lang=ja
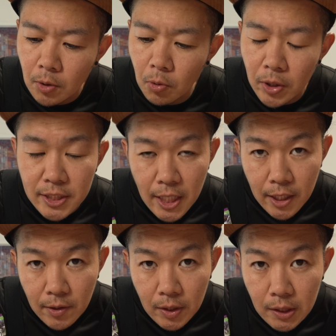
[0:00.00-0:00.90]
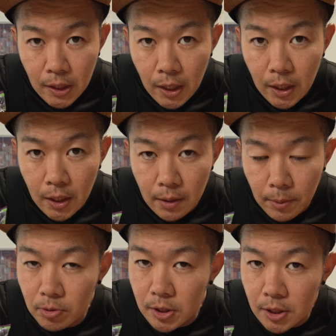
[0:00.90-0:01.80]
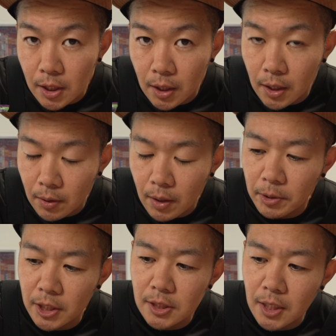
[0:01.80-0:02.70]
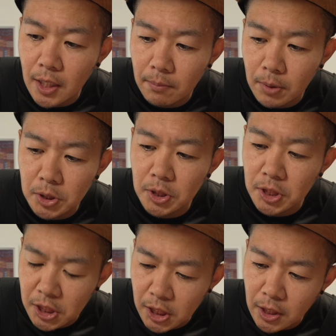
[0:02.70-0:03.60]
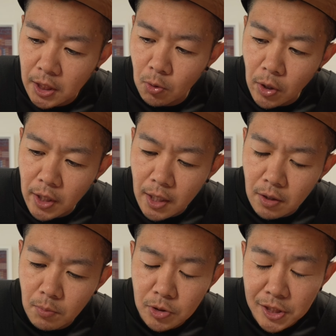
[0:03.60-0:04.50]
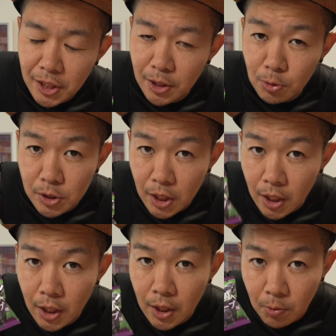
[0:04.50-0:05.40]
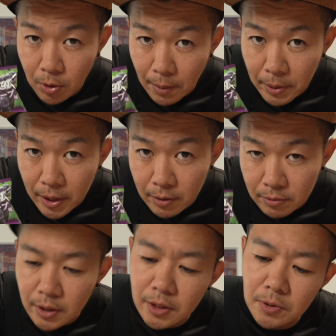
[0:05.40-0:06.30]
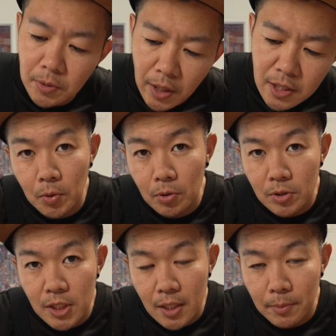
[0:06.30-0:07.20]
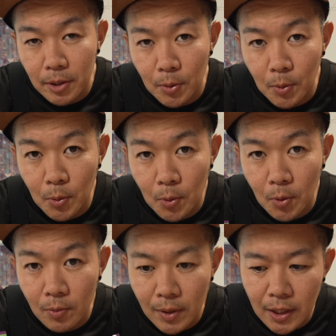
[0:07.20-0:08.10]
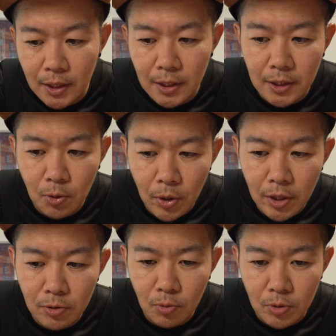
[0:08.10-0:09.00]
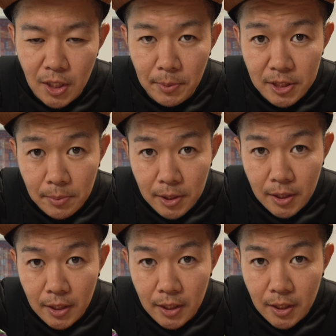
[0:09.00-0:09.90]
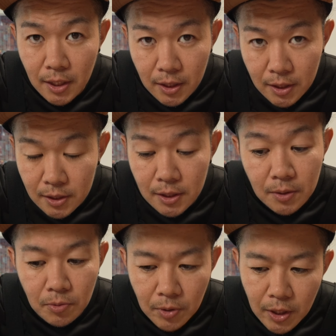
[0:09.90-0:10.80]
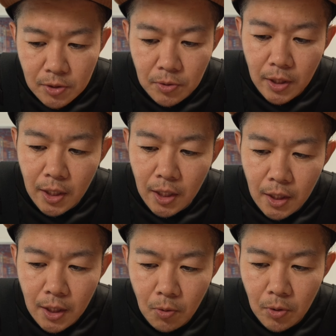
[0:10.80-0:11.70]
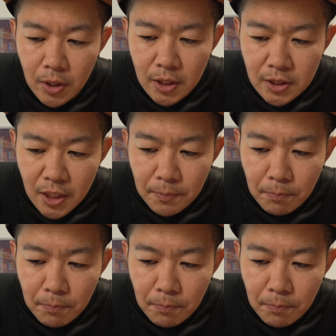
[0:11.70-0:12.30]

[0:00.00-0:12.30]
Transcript: 保冷剤代わりにね、今の時期なんかはまだ使えますし、溶けた後もゼリーとしてこう食べれるんですよね。これのシャーベットの方は、溶けるとシャバシャバな液体になっちゃうので、そういった保冷剤っ